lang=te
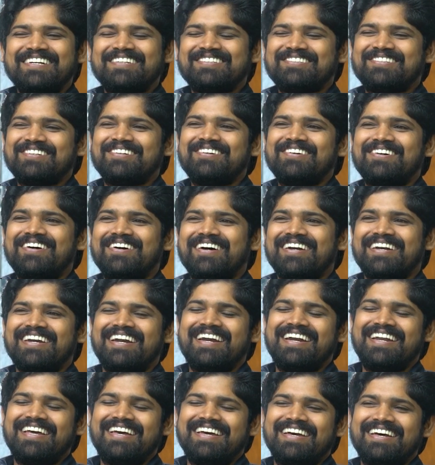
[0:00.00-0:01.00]
సో
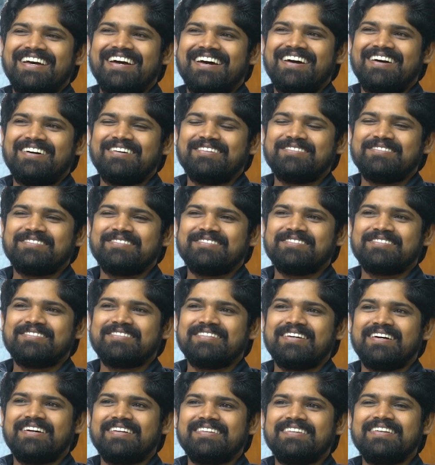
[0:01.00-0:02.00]
అట్లనే
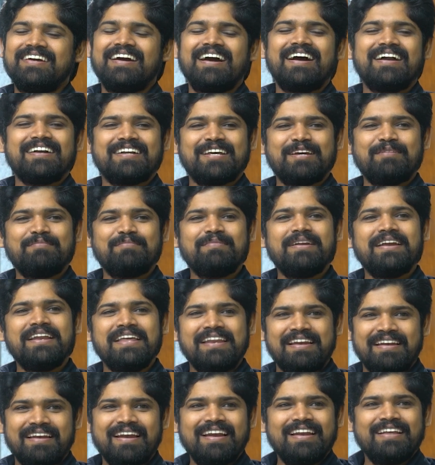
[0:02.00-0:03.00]
అయితే ఆ టైంలో నేను
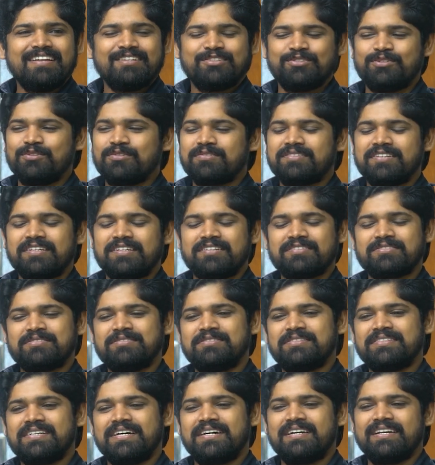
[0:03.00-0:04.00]
ఇంట్లోనే జోక్స్
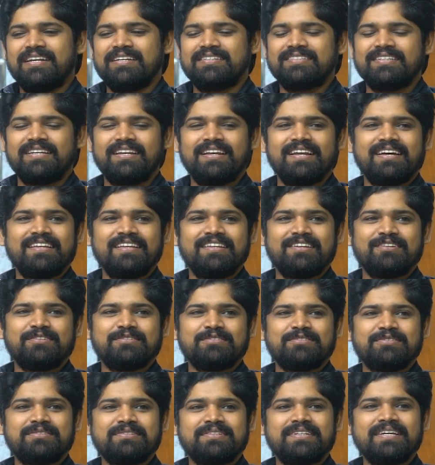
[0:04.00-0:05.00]
వేసుకుంటా అట్లా చిల్గా
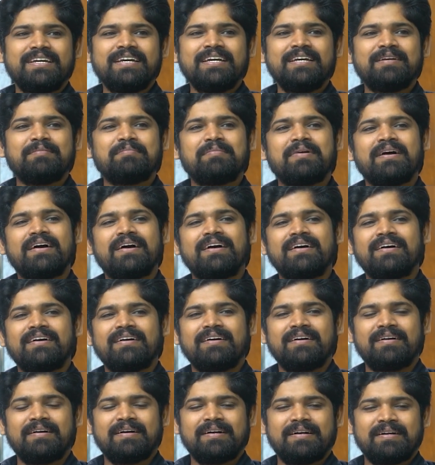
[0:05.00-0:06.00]
తిరుగుతుంటే మా
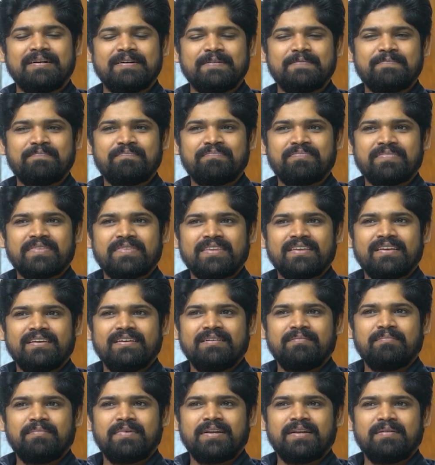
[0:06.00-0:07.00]

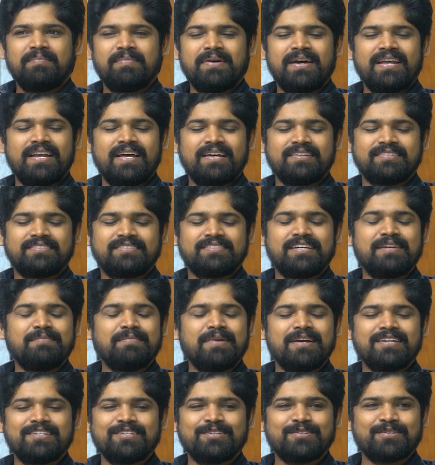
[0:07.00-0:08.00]
మన మేన అసిస్టెంట్
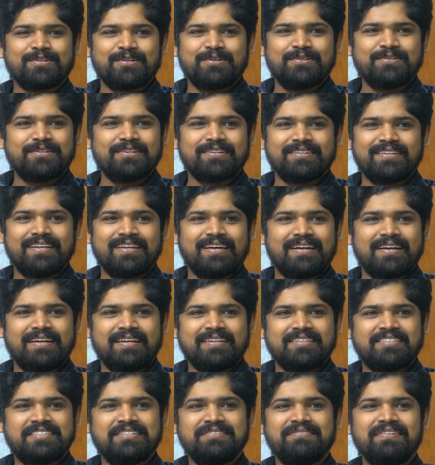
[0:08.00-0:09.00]
మేనేజర్ ఒకరు ఉంటారు దాంట్లో
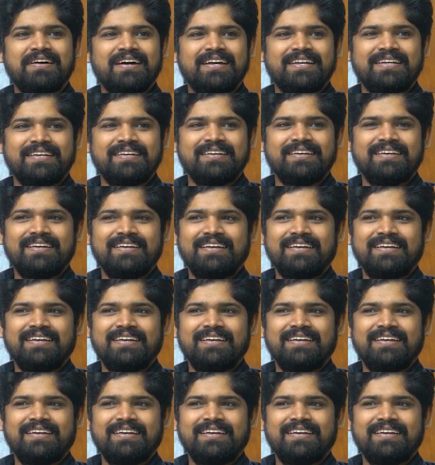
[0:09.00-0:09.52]
శివ అని